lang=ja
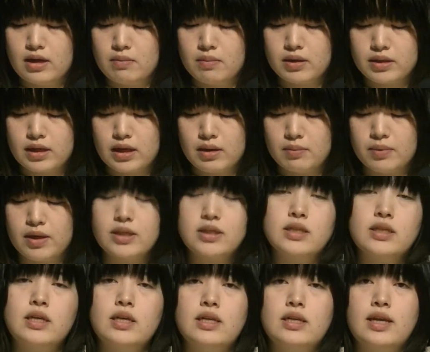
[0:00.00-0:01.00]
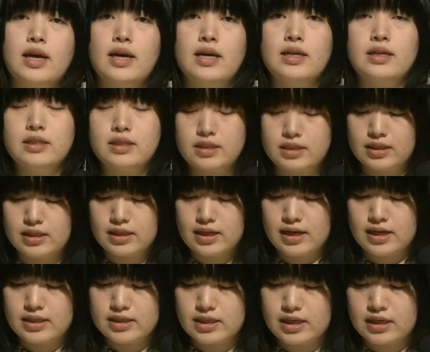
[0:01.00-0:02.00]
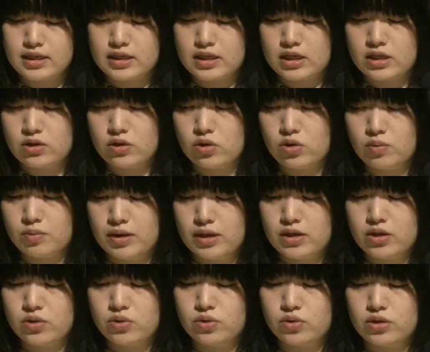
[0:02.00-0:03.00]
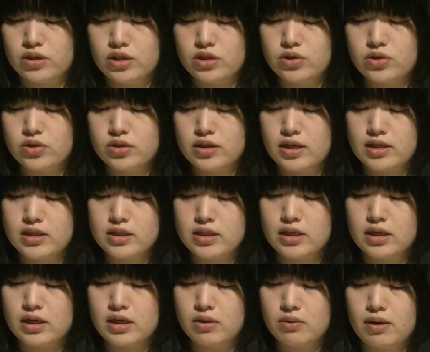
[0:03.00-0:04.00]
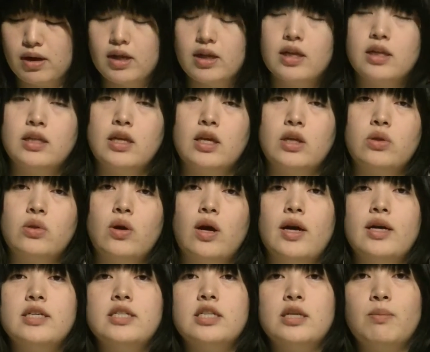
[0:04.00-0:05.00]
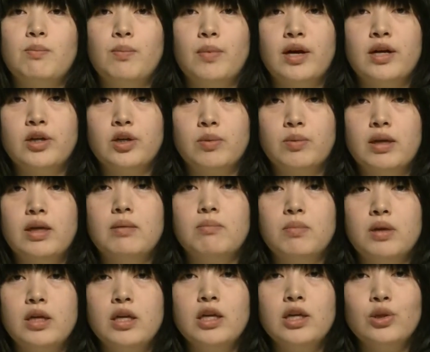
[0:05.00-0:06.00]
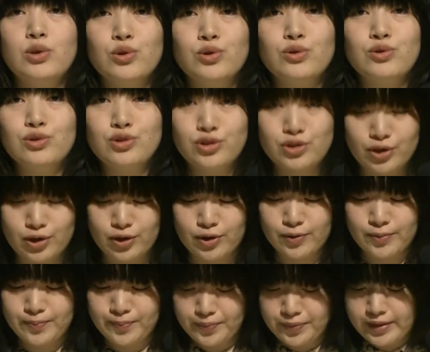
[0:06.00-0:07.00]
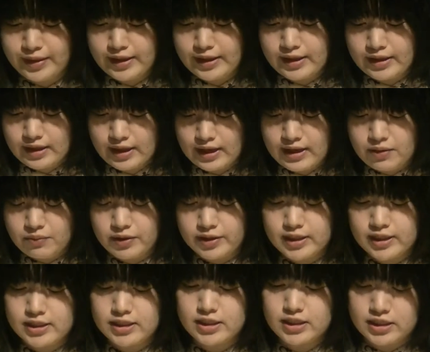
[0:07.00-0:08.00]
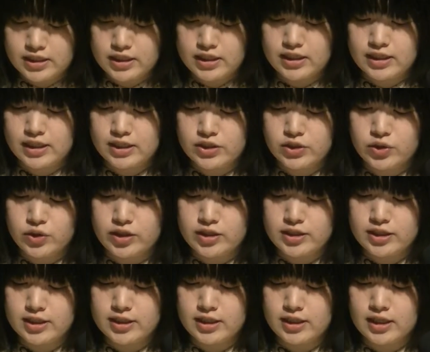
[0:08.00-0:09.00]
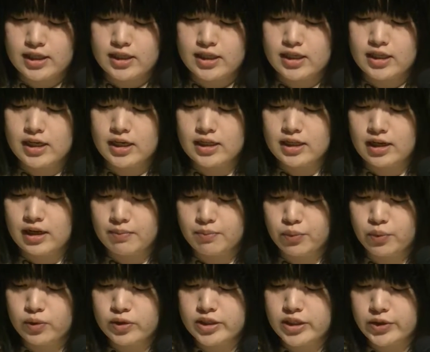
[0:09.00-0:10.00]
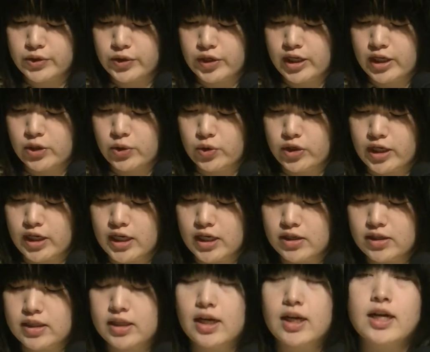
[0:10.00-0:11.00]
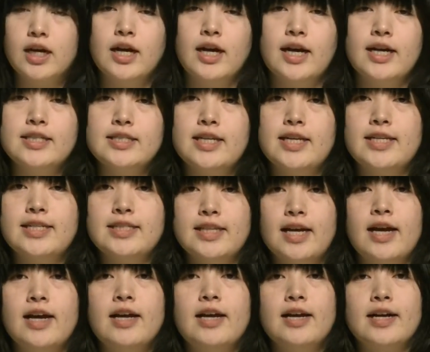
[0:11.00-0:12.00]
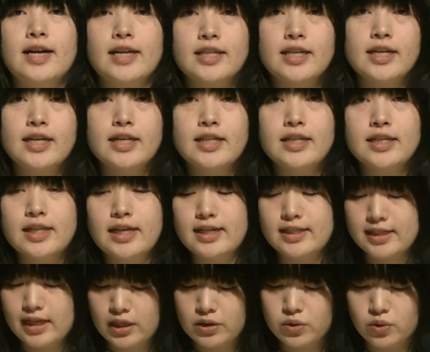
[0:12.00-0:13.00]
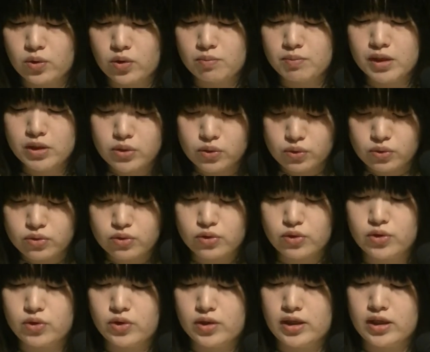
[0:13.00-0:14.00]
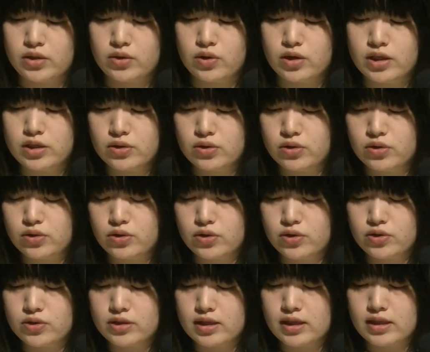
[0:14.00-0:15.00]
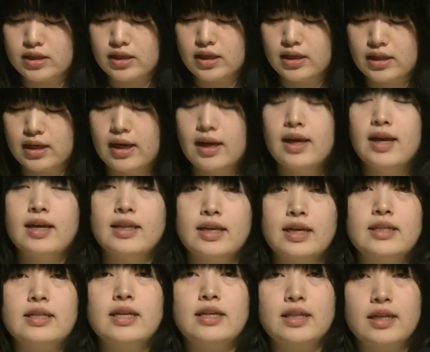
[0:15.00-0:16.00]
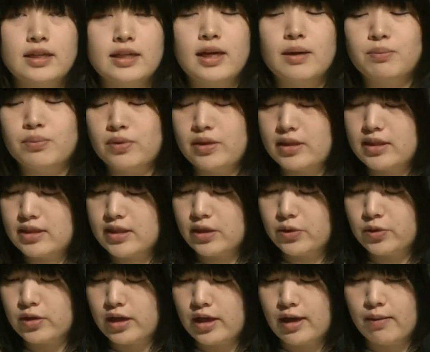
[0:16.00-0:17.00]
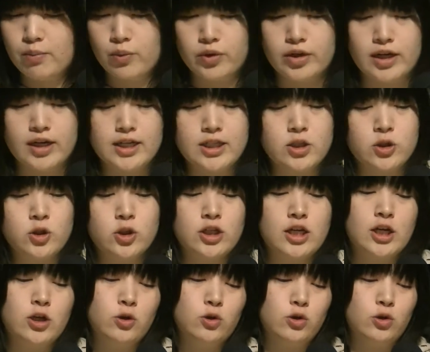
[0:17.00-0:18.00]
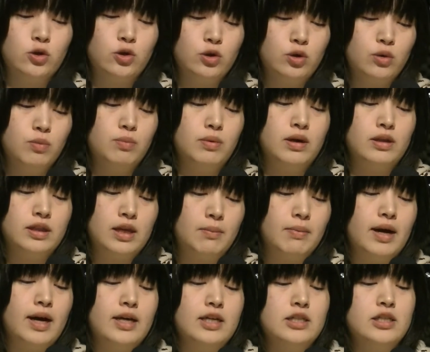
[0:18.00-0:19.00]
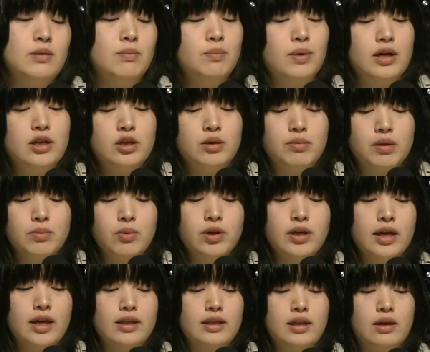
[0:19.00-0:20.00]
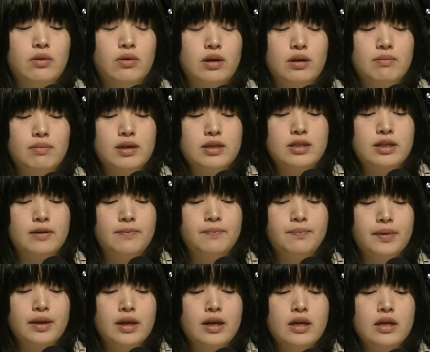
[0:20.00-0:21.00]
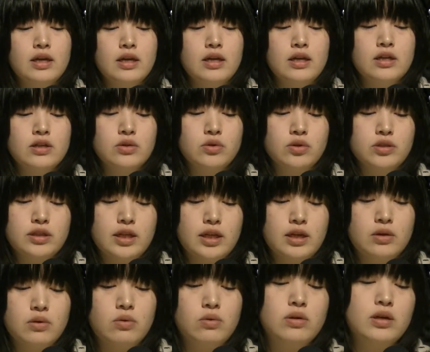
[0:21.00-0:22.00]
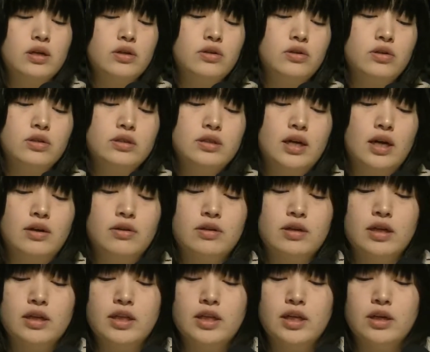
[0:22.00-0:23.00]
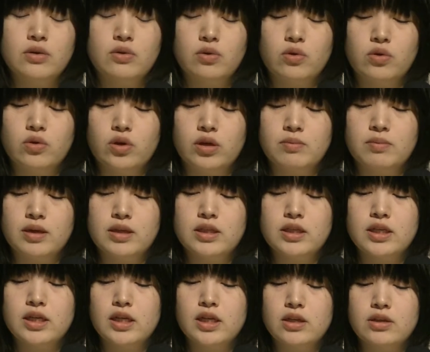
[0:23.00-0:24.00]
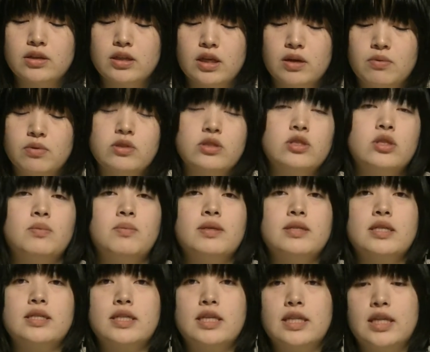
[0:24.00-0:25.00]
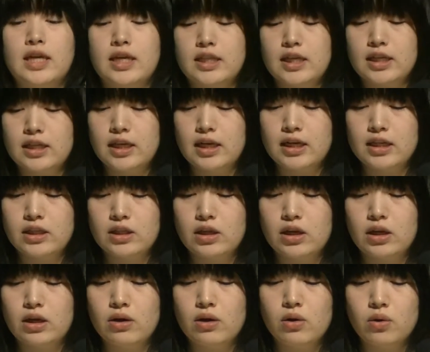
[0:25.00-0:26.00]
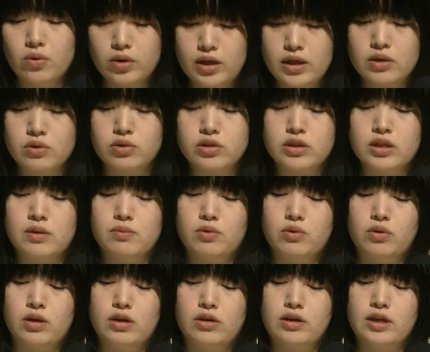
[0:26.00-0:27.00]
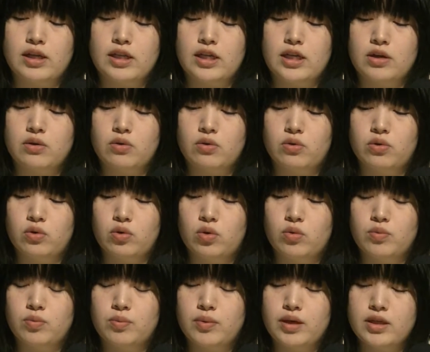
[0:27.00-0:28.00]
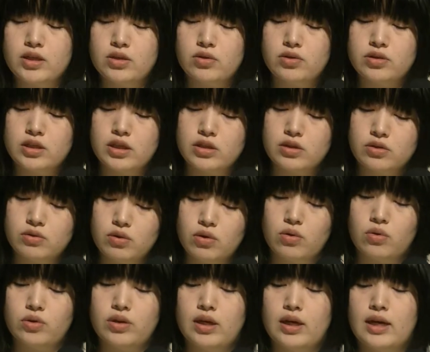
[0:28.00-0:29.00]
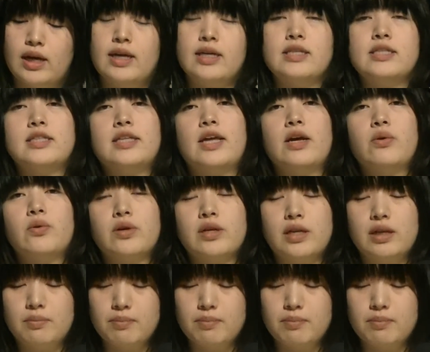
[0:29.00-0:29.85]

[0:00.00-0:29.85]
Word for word: また毎月第1、第3金曜日夜23時からはネット配信番組MeTooShowで私自身が出演させていただいた某作品のキャラクターから派生したカタカナで佐藤美都というネットアイドルという設定で、ただただプレステのゲームをやり続けるという生配信番組もやっております。そして豪華クルーザーアルカディア号のイメージキャラクターを務めさせていただいており、こちらもアルカディア号のホームページのチェックをお願いしておき